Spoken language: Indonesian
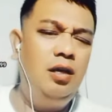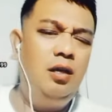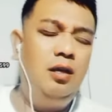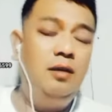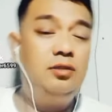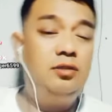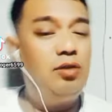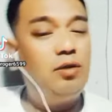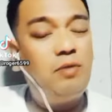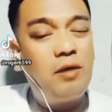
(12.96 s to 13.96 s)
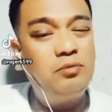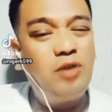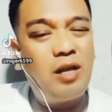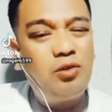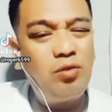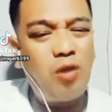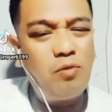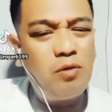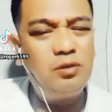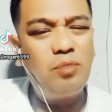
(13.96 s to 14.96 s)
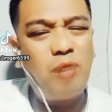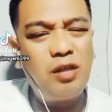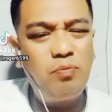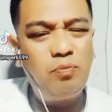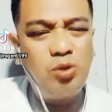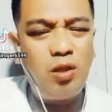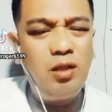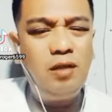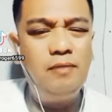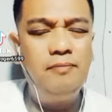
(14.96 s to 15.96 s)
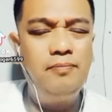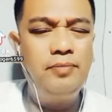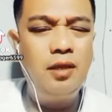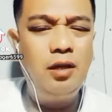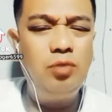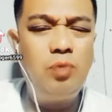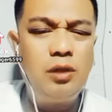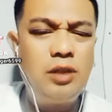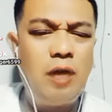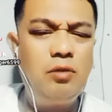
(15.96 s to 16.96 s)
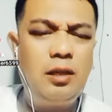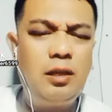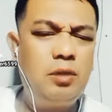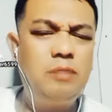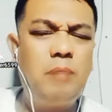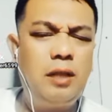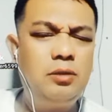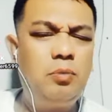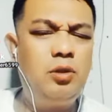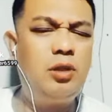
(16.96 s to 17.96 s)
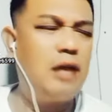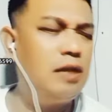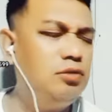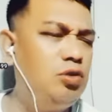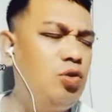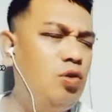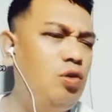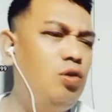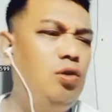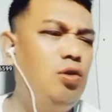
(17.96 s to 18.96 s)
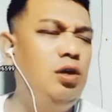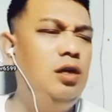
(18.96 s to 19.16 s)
Itu kalau orang diridoni Allah itu wali betul. Itu untuk jadi wali itu gampang. Kamu makan ridho.